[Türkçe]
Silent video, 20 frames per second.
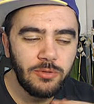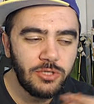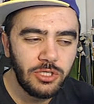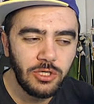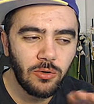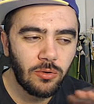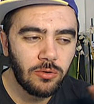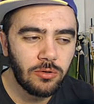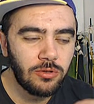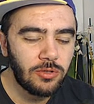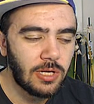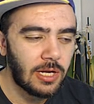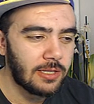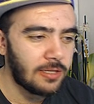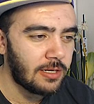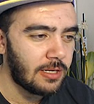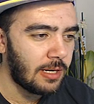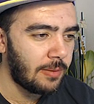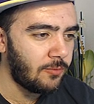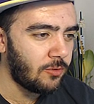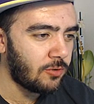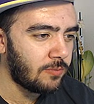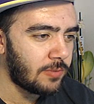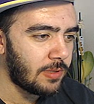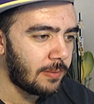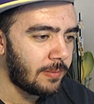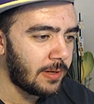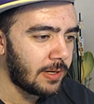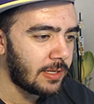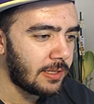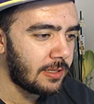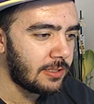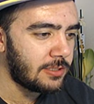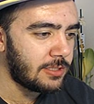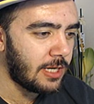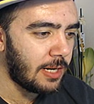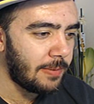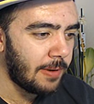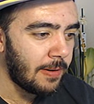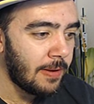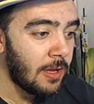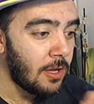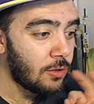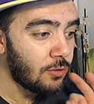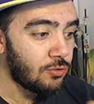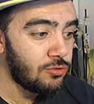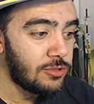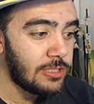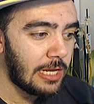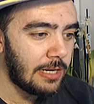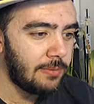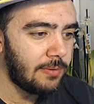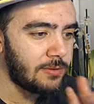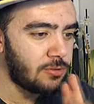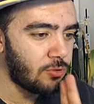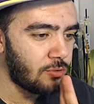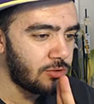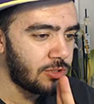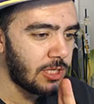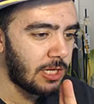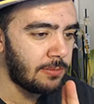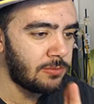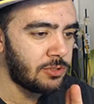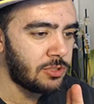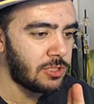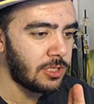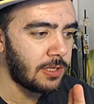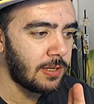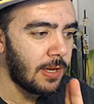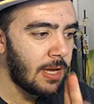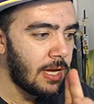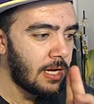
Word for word: bir şey olduydu hatırlamıyorum tam arkadaşlar ama güzel bir sonuç almıştık.